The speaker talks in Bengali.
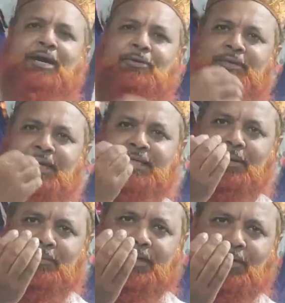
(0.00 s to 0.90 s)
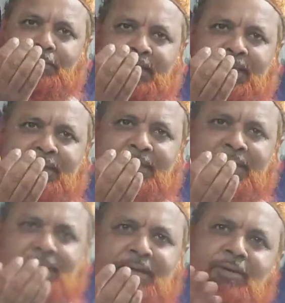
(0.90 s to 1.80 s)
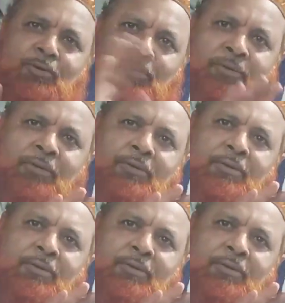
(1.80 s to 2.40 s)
আরও যা সামনে হবে কোন